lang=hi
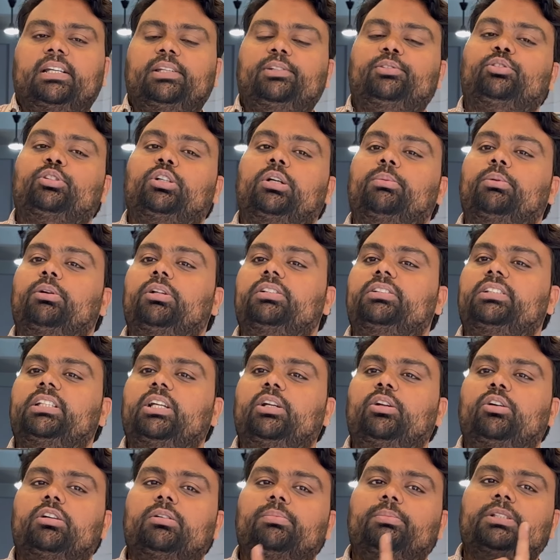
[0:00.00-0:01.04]
इसको बोलते हैं
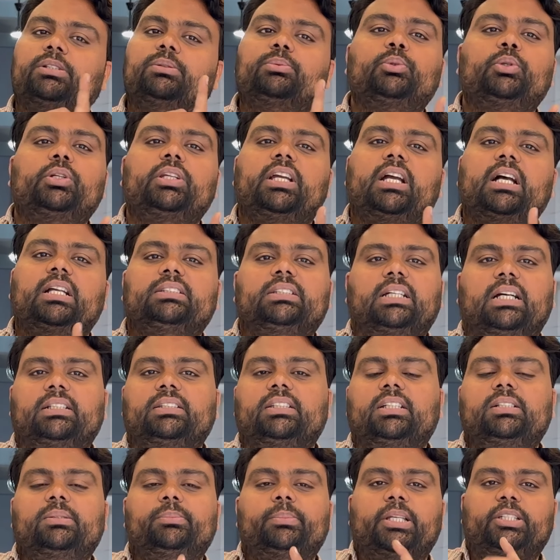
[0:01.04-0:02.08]
लोग मजबूरी का
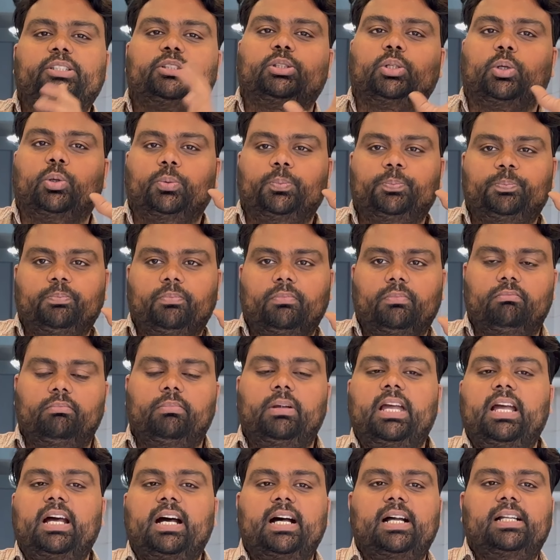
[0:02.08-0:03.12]
साधन मेस्ट्रो
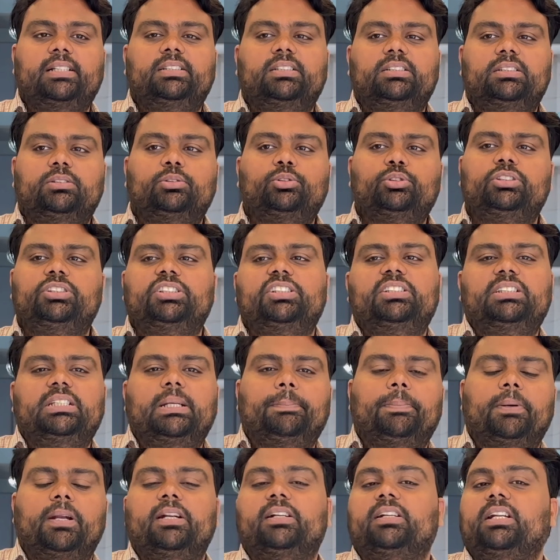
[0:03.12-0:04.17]
मैं आज कुछ चीज़ें
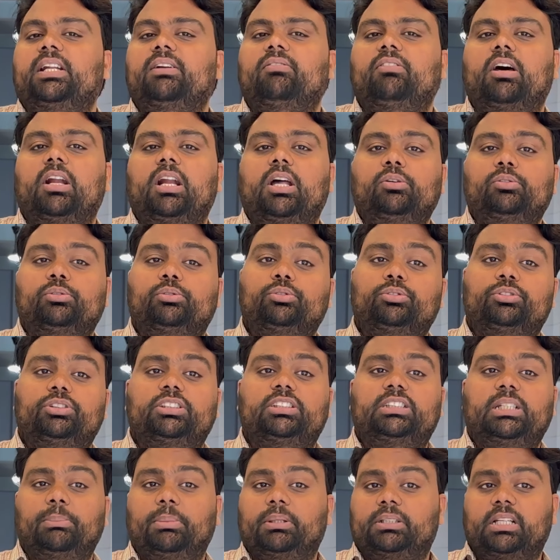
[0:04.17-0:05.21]
पलटने वाला हूँ कुछ
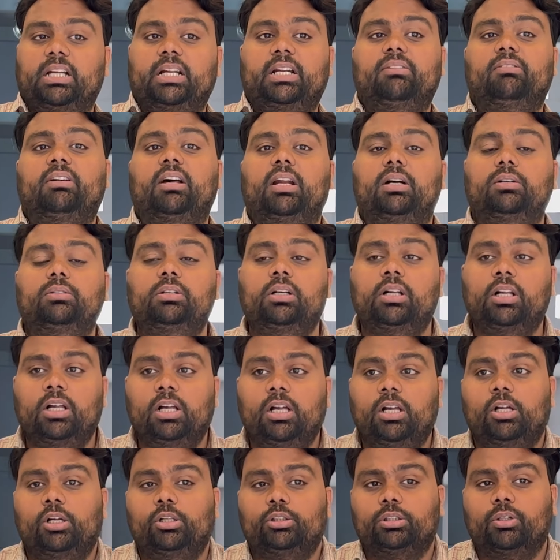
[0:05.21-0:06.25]
चीज़ें बताने वाला
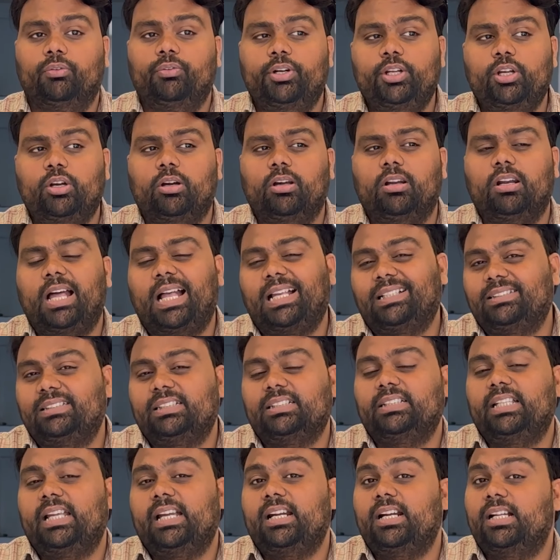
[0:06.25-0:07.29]
हूँ तो वीडियो को लास्ट तक
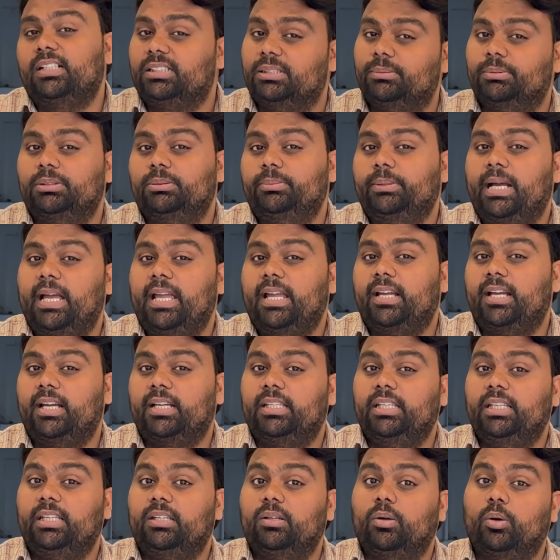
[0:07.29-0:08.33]
देखना समझ में आएगा
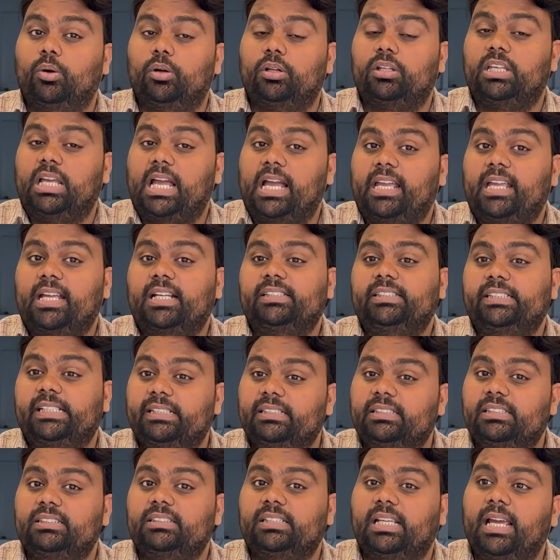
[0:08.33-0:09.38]
कि और क्या क्या
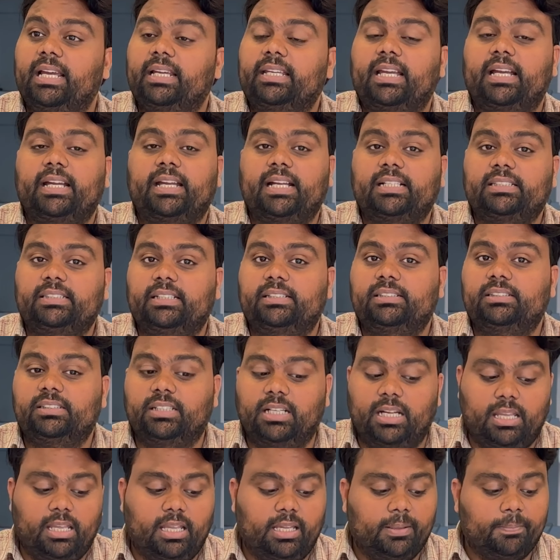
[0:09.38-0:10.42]
चेंजेस है क्या क्या चेंजेस
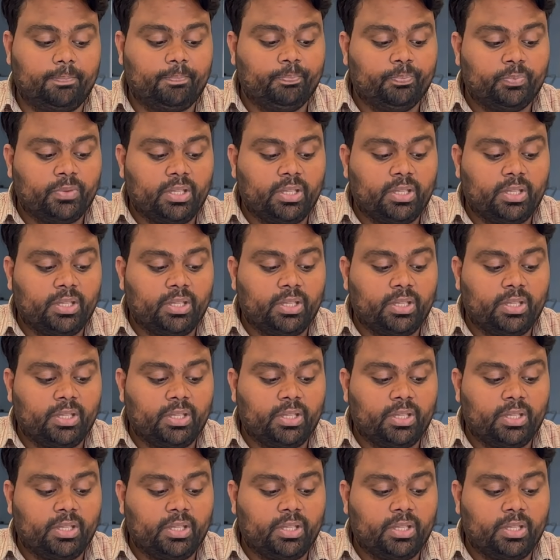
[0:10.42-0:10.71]
नहीं है